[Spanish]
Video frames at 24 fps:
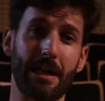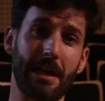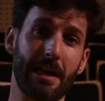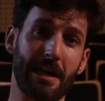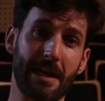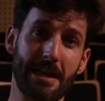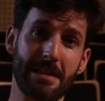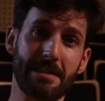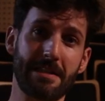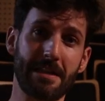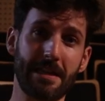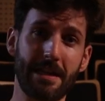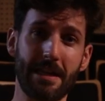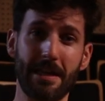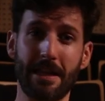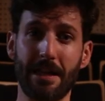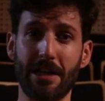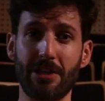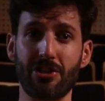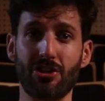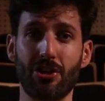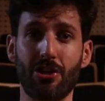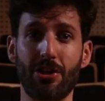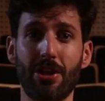en el Han Cine
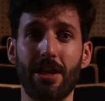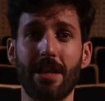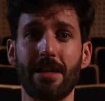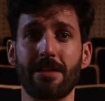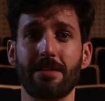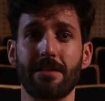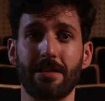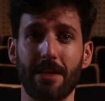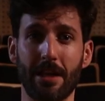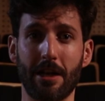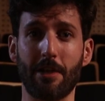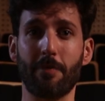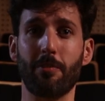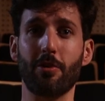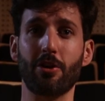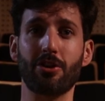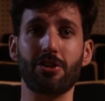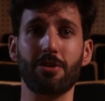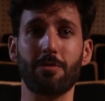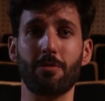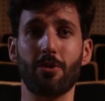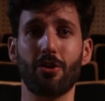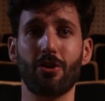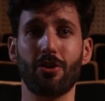en esos días y en el
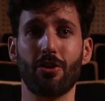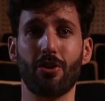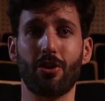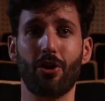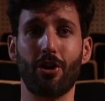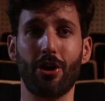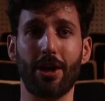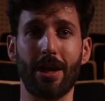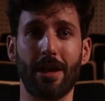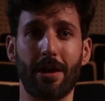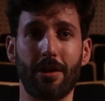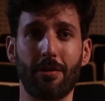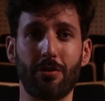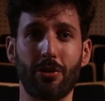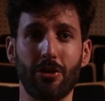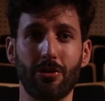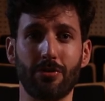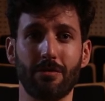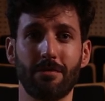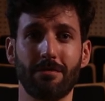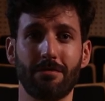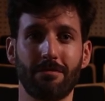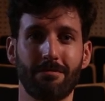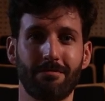próximo Corea Review.